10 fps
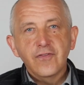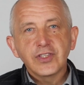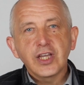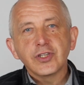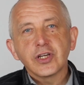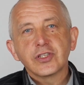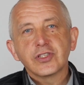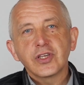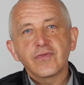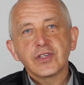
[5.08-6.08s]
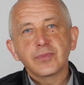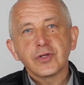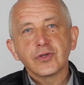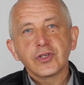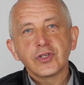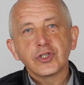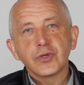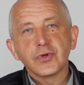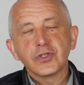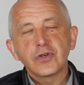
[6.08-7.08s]
witajcie, chcę Was bardzo
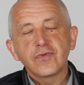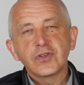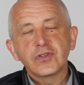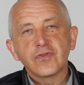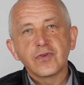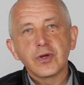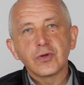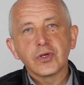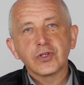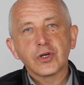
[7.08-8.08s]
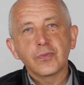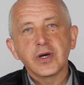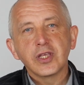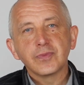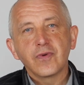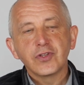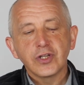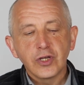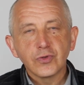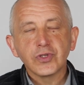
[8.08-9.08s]
serdecznie pozdrowić w imieniu naszego Pana
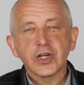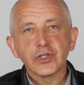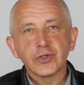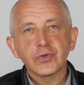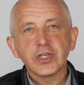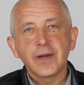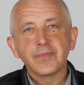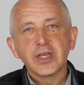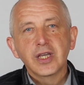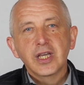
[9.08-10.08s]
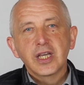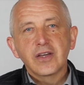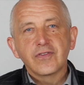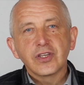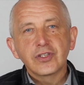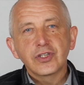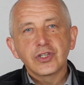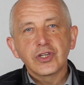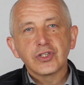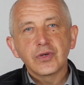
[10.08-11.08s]
Zbawiciela Jezusa Chrystusa e, w ten
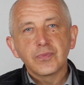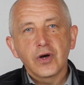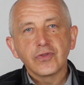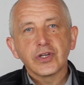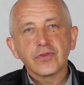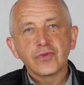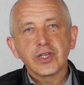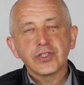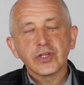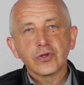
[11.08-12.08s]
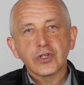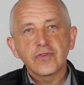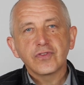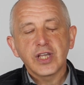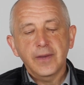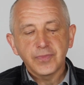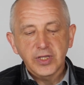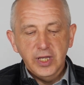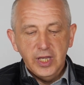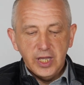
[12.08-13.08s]
dzisiejszy piątek, 12 czerwca,
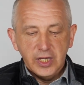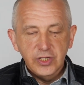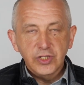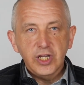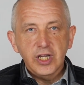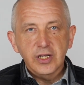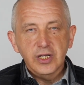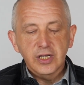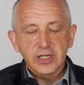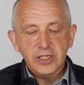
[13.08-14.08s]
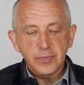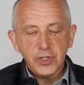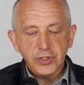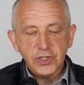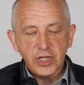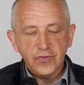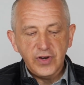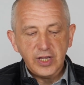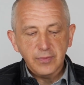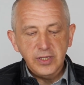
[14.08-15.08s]
gdzie chcę przeczytać
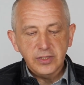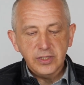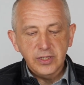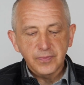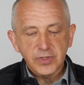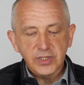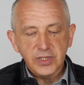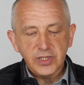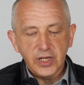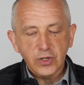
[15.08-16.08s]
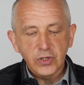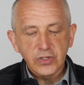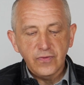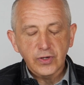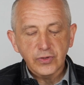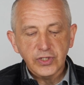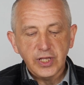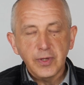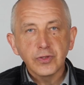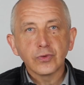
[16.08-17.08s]
fragmenty ze Starego i z Nowego
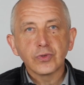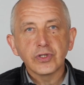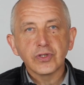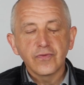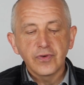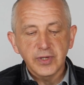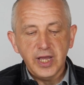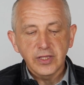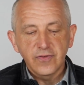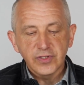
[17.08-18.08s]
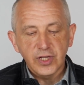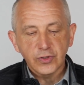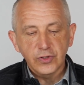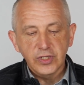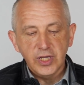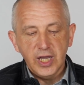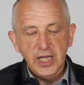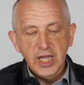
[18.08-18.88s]
Testamentu, które są wybrane, wyznaczone na